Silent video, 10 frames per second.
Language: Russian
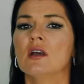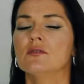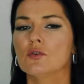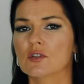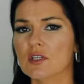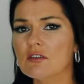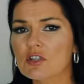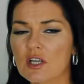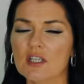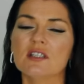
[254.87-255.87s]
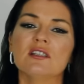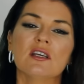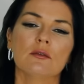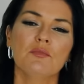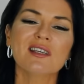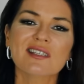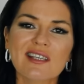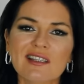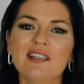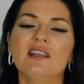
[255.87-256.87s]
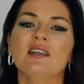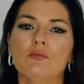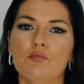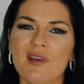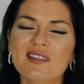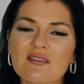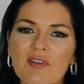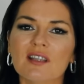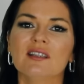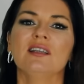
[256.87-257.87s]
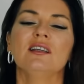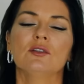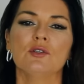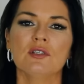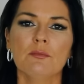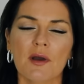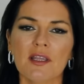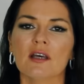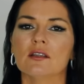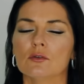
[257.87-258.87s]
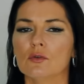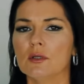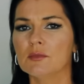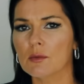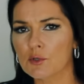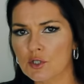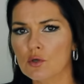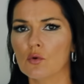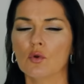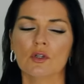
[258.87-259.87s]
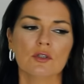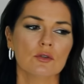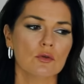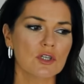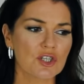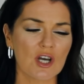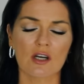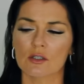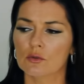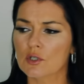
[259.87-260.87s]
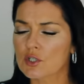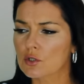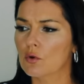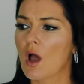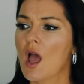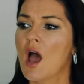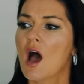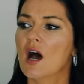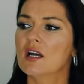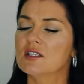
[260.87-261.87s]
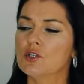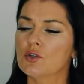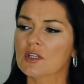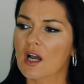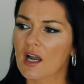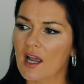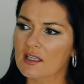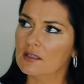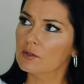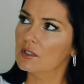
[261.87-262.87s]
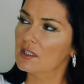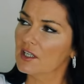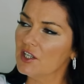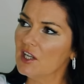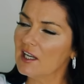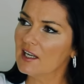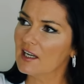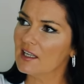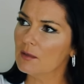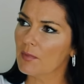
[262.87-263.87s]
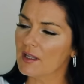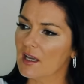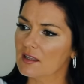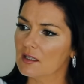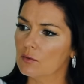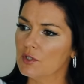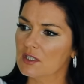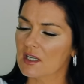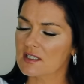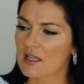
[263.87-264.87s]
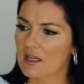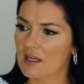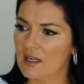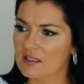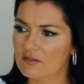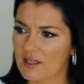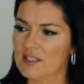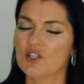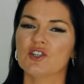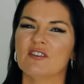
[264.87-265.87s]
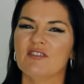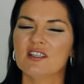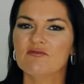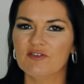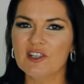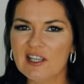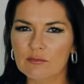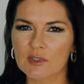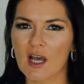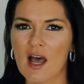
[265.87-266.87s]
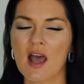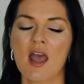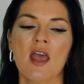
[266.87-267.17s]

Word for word: все сгнившие, они сидят без еды, без воды, то есть непонятно, то ли им там очень холодно, то ли жарко, то ли что. А течет какая-то вот эта гниленькая, непонятная унитазная какая-то водичка водичка, весь фильм, да,